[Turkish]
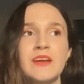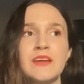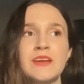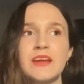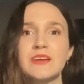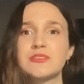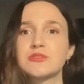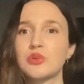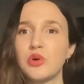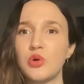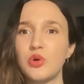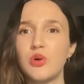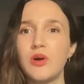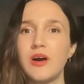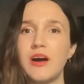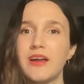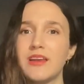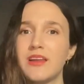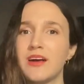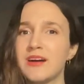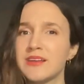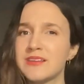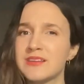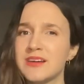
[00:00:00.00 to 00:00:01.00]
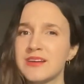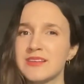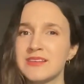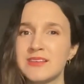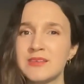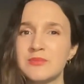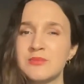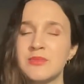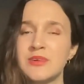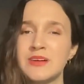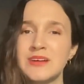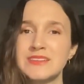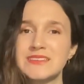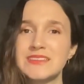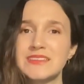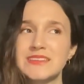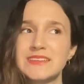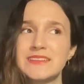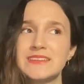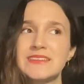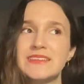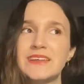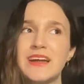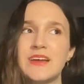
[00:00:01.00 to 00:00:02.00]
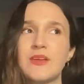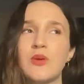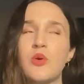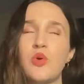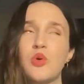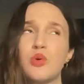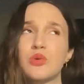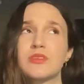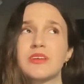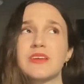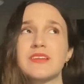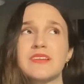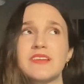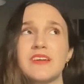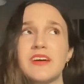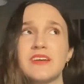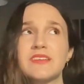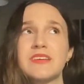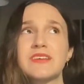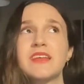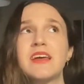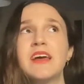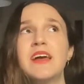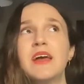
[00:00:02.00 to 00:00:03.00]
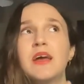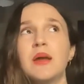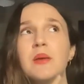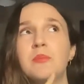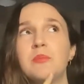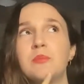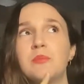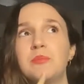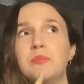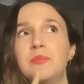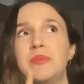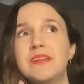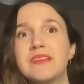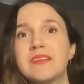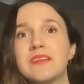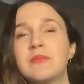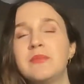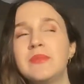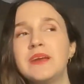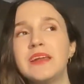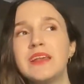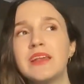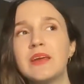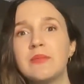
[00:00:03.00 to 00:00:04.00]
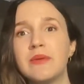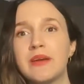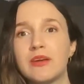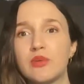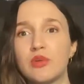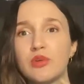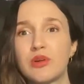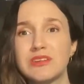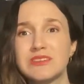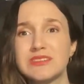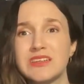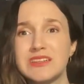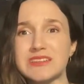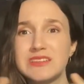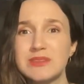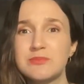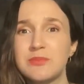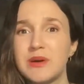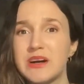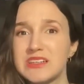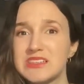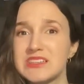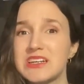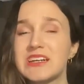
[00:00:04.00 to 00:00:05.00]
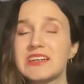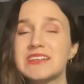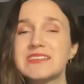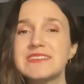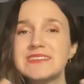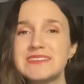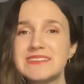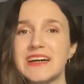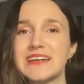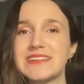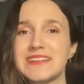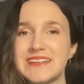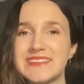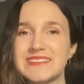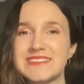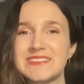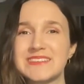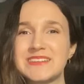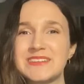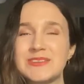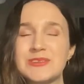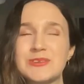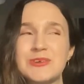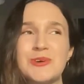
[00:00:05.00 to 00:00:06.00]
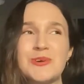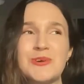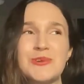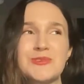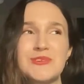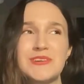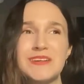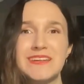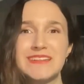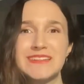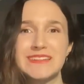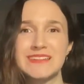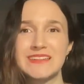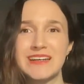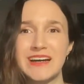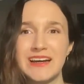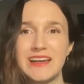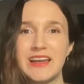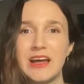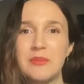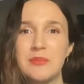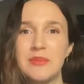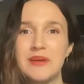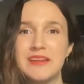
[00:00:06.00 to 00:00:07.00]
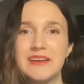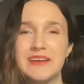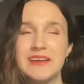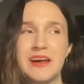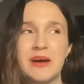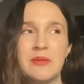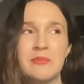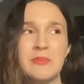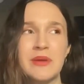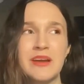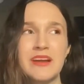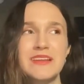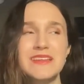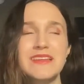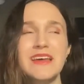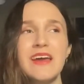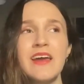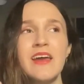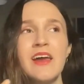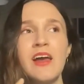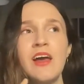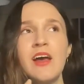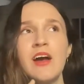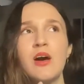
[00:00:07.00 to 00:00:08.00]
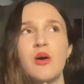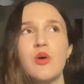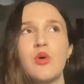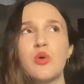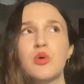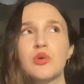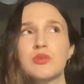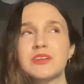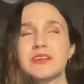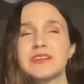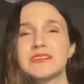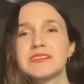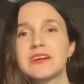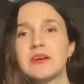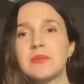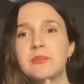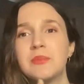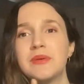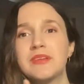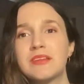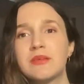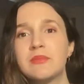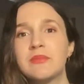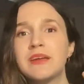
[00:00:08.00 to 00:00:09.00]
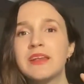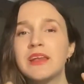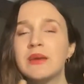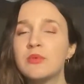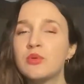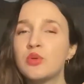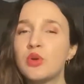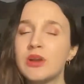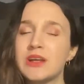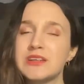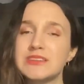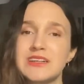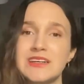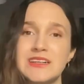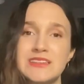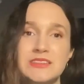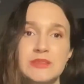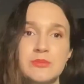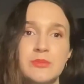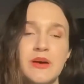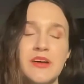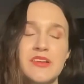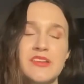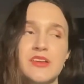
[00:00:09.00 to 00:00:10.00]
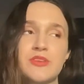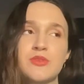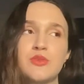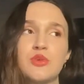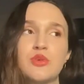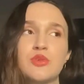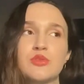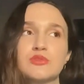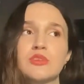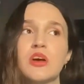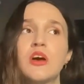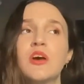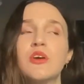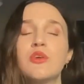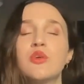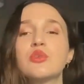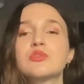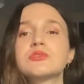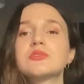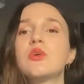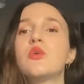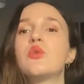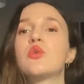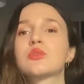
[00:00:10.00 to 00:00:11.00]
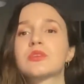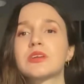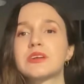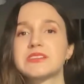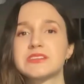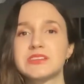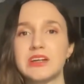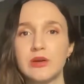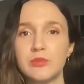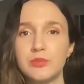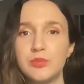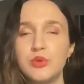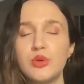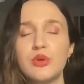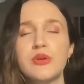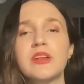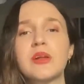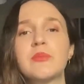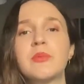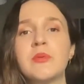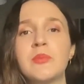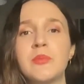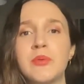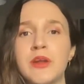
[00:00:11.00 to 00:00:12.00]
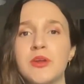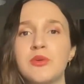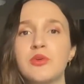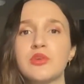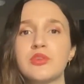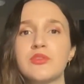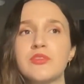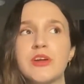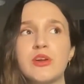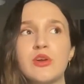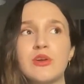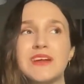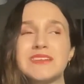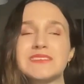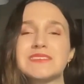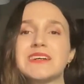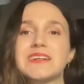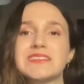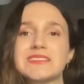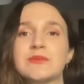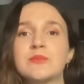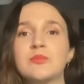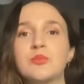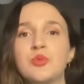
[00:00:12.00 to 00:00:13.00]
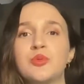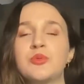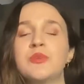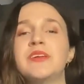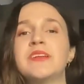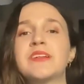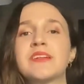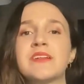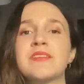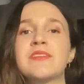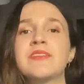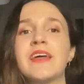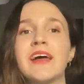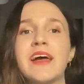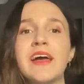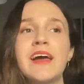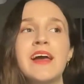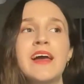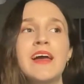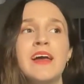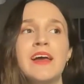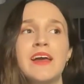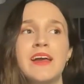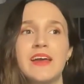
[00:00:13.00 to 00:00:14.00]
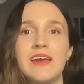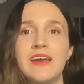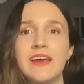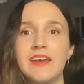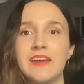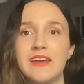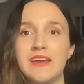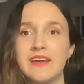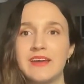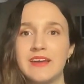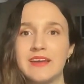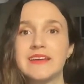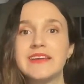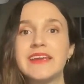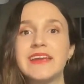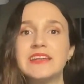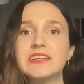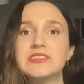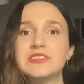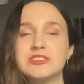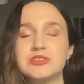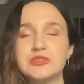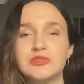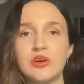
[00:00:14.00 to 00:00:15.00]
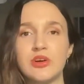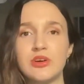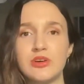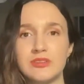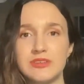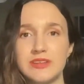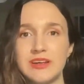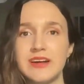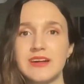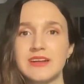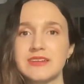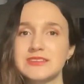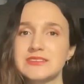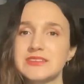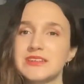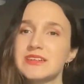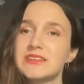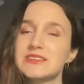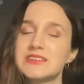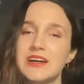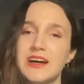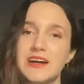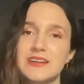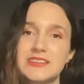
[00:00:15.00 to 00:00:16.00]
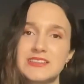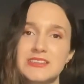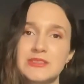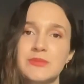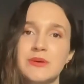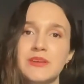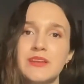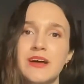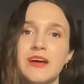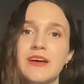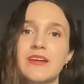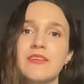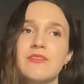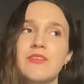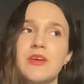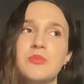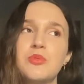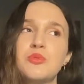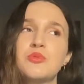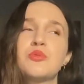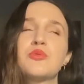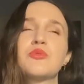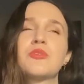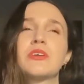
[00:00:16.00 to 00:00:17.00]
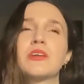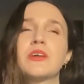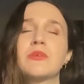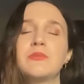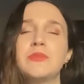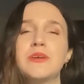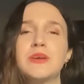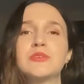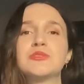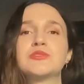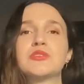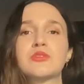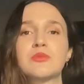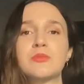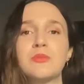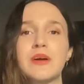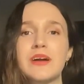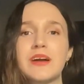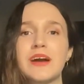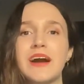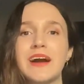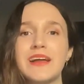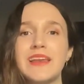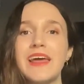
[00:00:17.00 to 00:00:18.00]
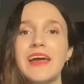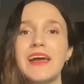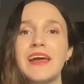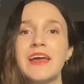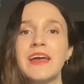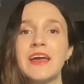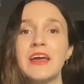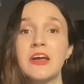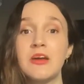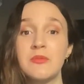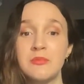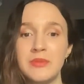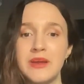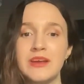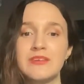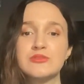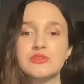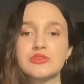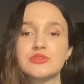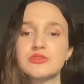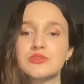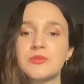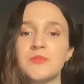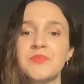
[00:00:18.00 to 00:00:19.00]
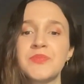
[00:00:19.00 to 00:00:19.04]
Yani o hala adlandırma sıkıntı yani orta çağın bitimiyle mi yani Rönesans'ın başlangıcı zaten sıkıntı olduğu için hala belirlenmekte. Orta Çağ'ın bitimiyle mi Rönesans'ı başlatıyoruz? Yoksa Orta Çağ büyükçe bir periyot ve Rönesans'ın bunun içinde e, gelişiyor tarzı tartışmalar ve bunun üzerine birçok makale mevcut.